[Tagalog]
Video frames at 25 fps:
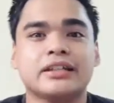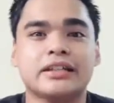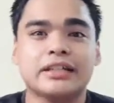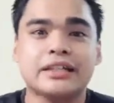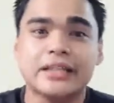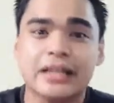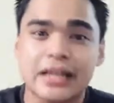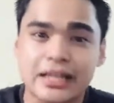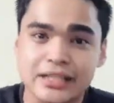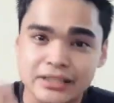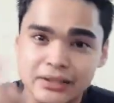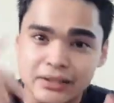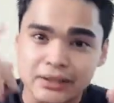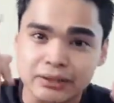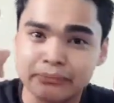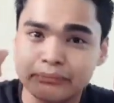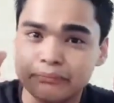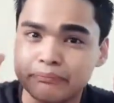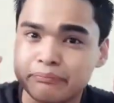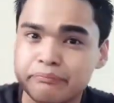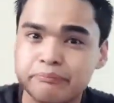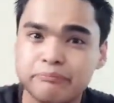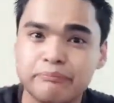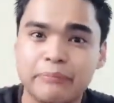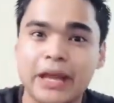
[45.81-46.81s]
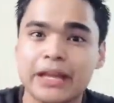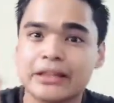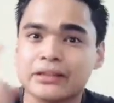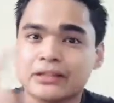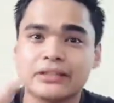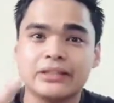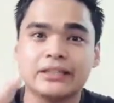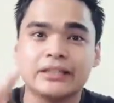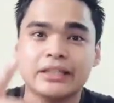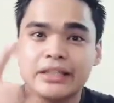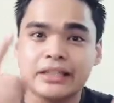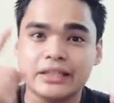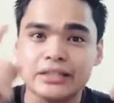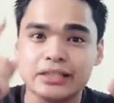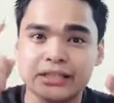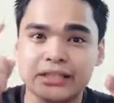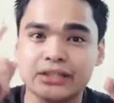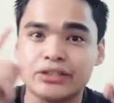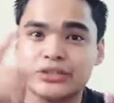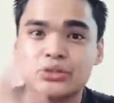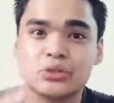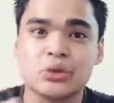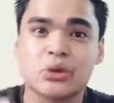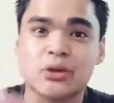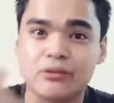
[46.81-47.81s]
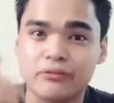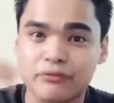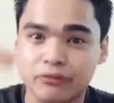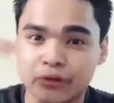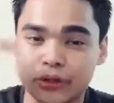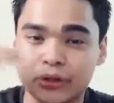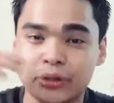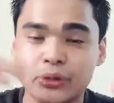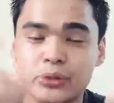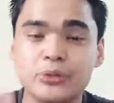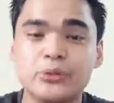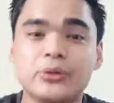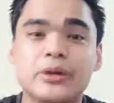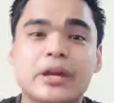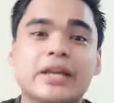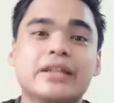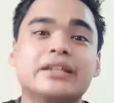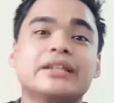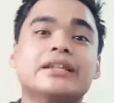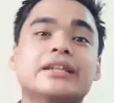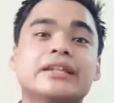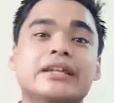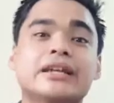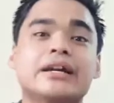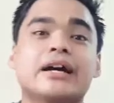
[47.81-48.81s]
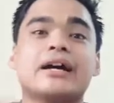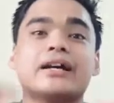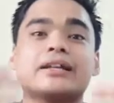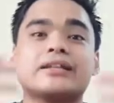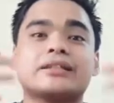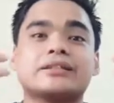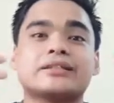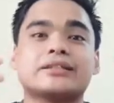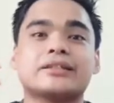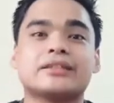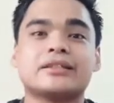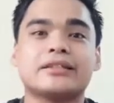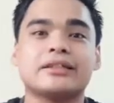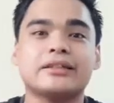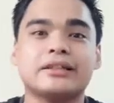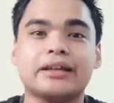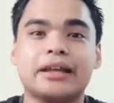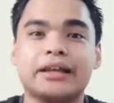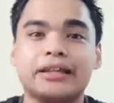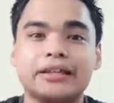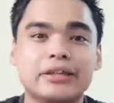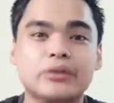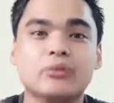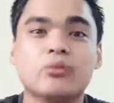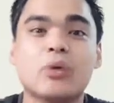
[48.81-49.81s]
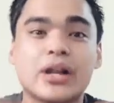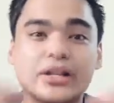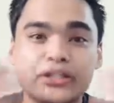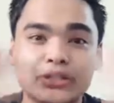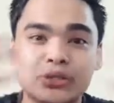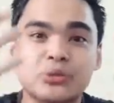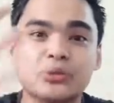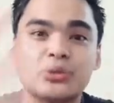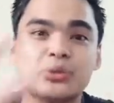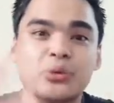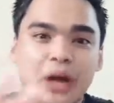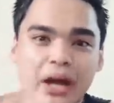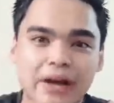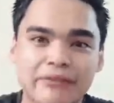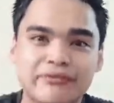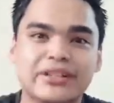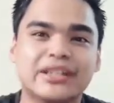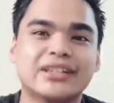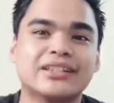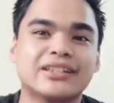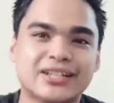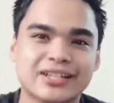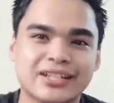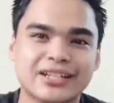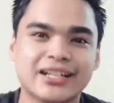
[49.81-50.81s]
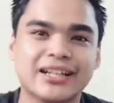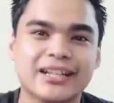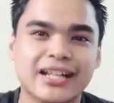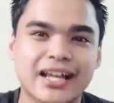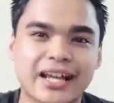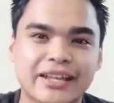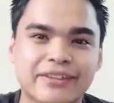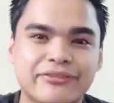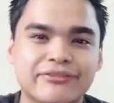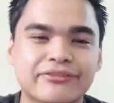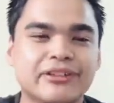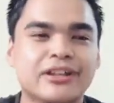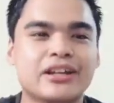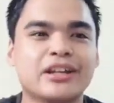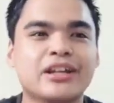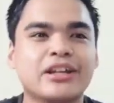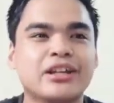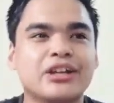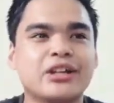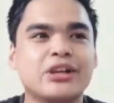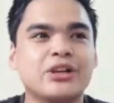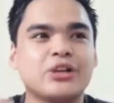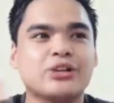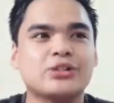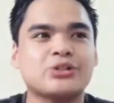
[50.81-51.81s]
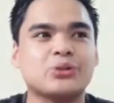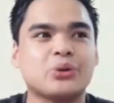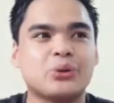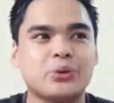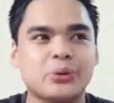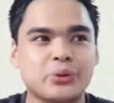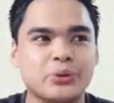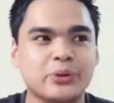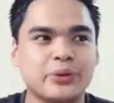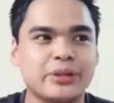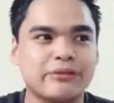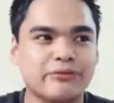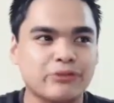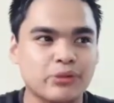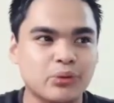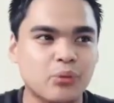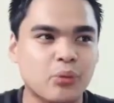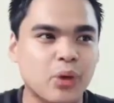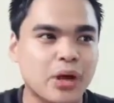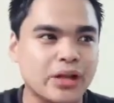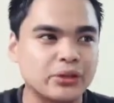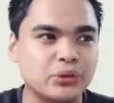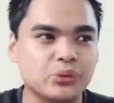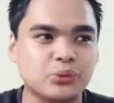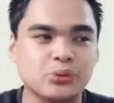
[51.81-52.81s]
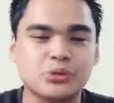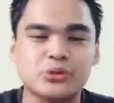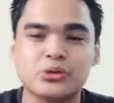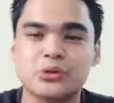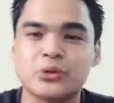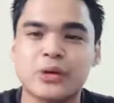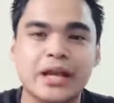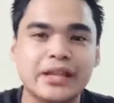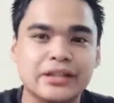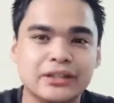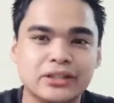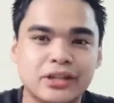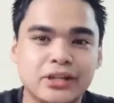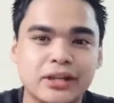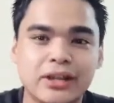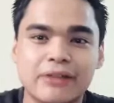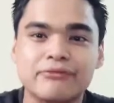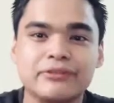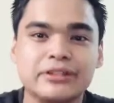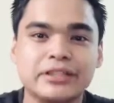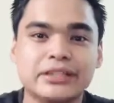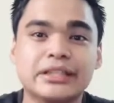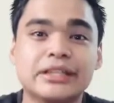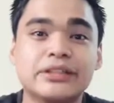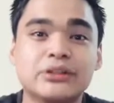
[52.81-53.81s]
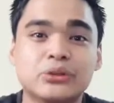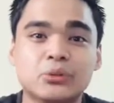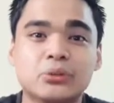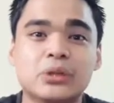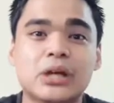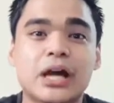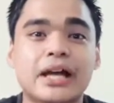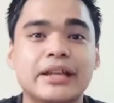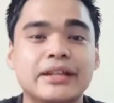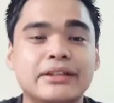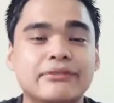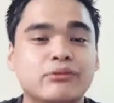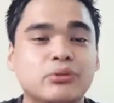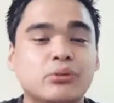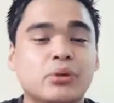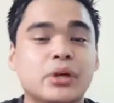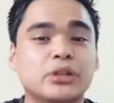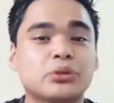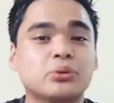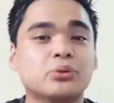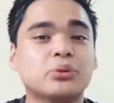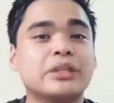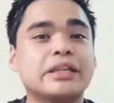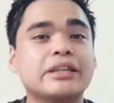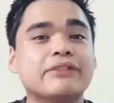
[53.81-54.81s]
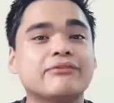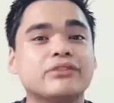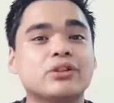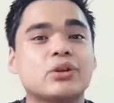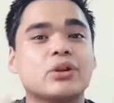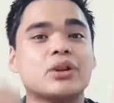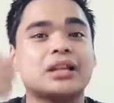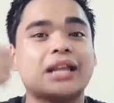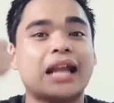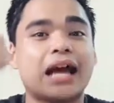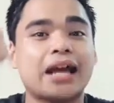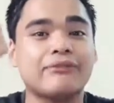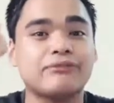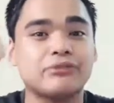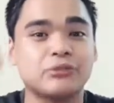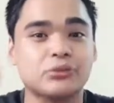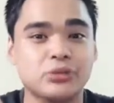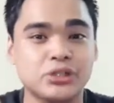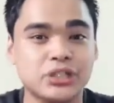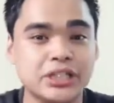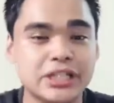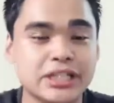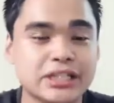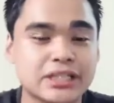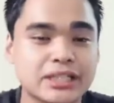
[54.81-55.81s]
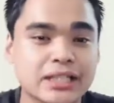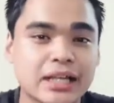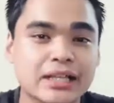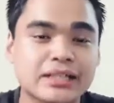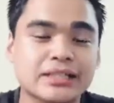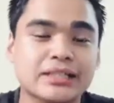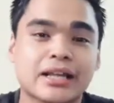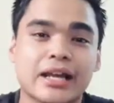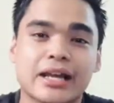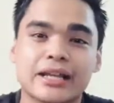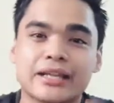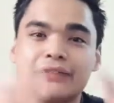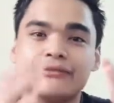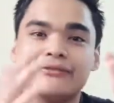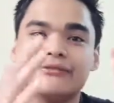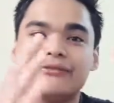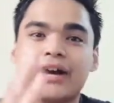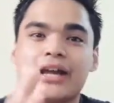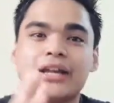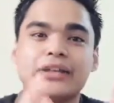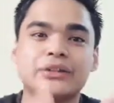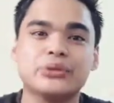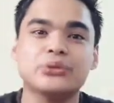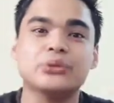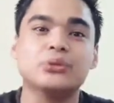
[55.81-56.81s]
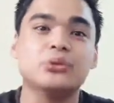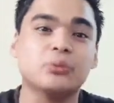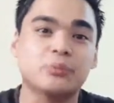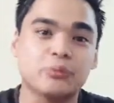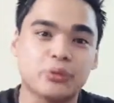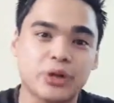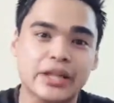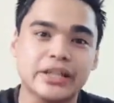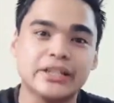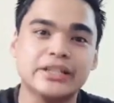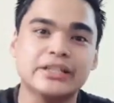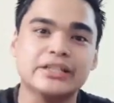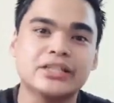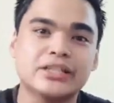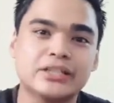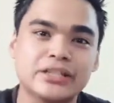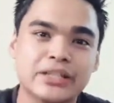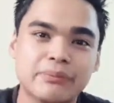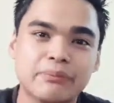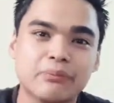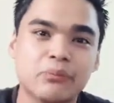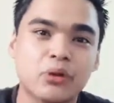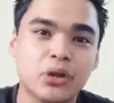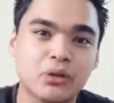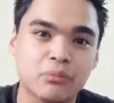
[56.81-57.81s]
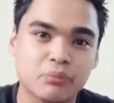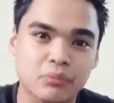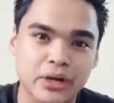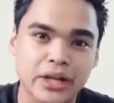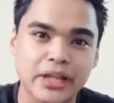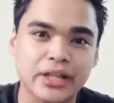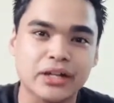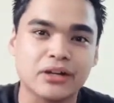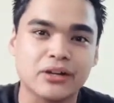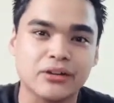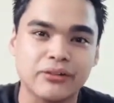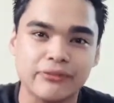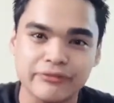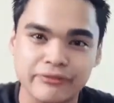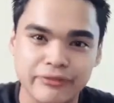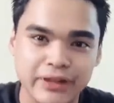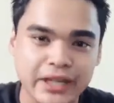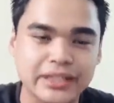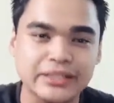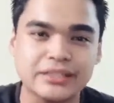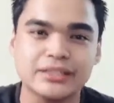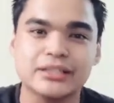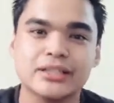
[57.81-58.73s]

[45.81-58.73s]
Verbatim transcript: He has a better things in store for you, and He has, and He wants you to have eternal life. So, if you want to surrender everything to God, if you want to give your life to Jesus, I invite you to pray this simple prayer of faith.